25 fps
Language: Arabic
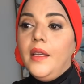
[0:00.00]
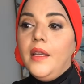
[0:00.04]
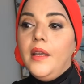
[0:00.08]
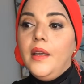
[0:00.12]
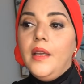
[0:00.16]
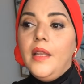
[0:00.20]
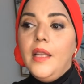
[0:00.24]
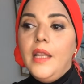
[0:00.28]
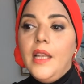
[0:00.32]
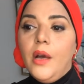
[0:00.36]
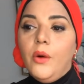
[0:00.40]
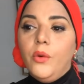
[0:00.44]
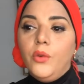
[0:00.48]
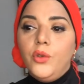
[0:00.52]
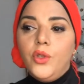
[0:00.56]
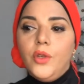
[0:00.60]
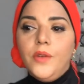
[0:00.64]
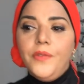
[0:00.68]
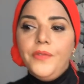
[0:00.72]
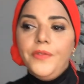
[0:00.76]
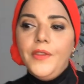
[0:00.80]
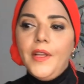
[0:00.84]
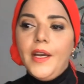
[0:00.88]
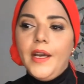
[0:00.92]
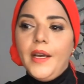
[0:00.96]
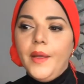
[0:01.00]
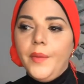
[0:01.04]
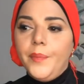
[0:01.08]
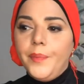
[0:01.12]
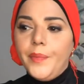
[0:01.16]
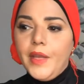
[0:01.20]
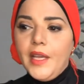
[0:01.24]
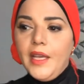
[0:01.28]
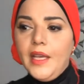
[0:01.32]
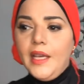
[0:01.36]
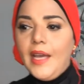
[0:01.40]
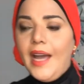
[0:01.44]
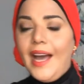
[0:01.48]
لو شفنا
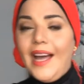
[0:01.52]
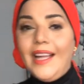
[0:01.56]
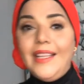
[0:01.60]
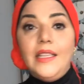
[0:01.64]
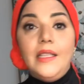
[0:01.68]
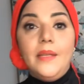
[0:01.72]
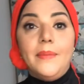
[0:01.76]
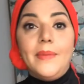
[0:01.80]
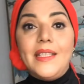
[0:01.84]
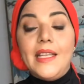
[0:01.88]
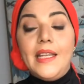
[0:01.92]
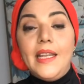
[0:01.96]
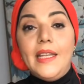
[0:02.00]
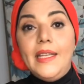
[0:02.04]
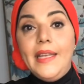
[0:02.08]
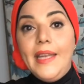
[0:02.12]
حد مثلا